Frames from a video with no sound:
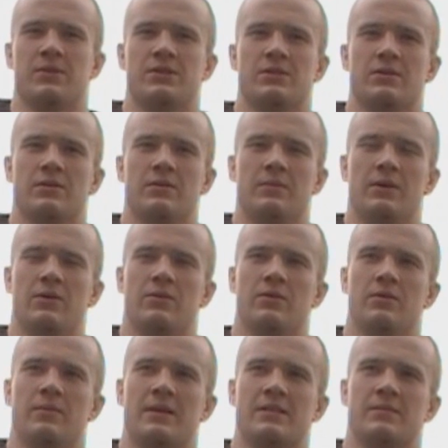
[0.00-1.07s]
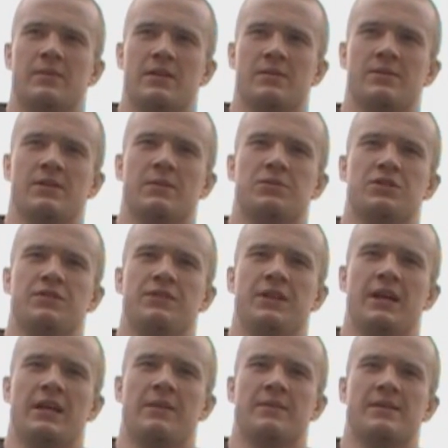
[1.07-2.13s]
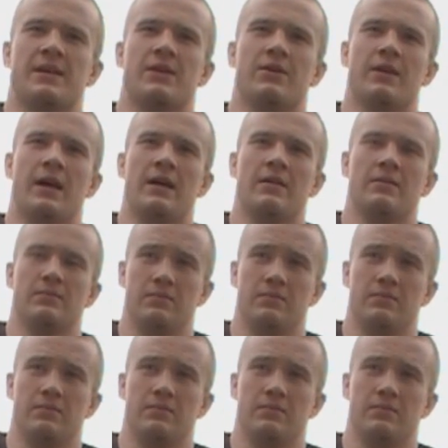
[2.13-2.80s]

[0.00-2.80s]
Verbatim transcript: mocno, miał bardzo mocnego przeciwnika jakim Sarona